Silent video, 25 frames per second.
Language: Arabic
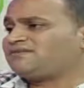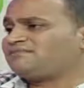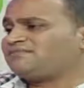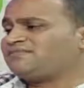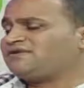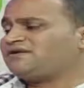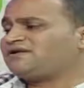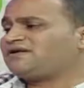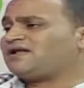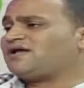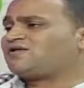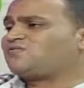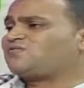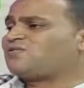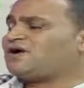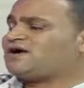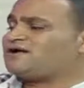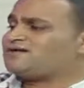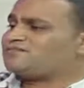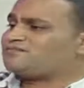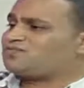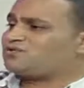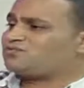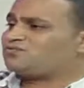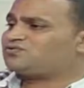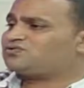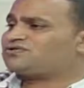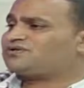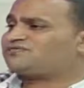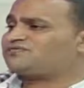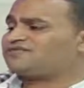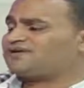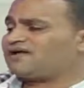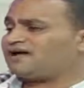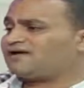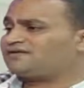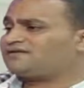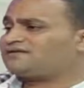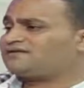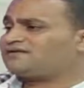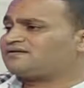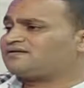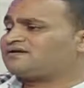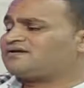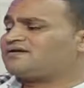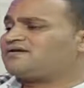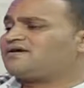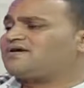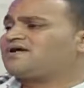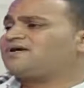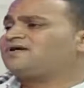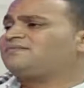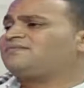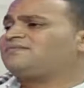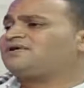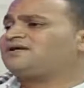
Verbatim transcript: من الانواع الموجوده في الحديقه مم.